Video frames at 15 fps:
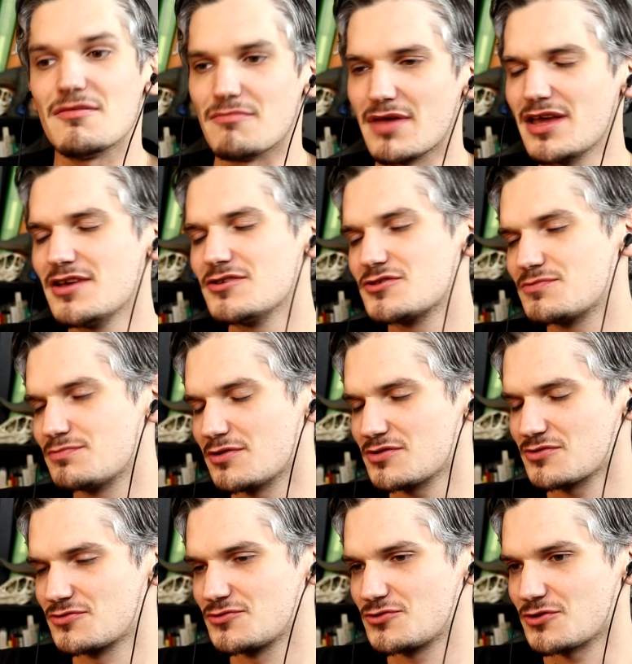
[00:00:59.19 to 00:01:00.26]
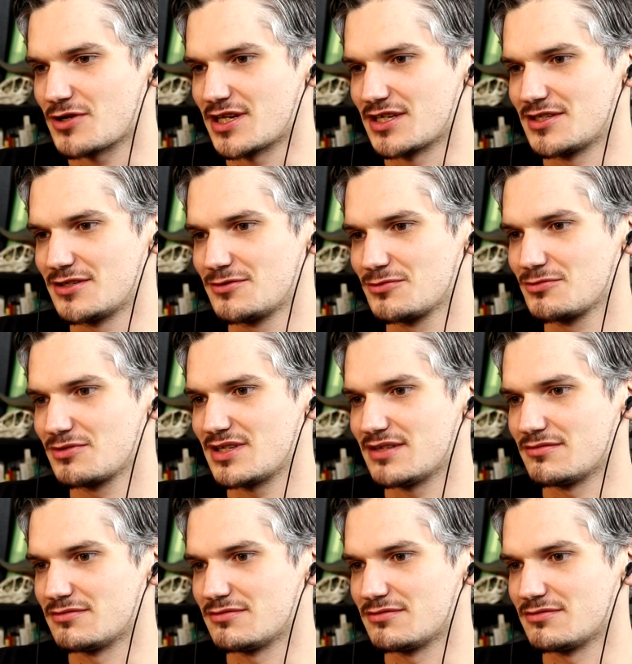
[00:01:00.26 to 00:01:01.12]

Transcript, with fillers: Mais je pense que j'aurais quelques trucs à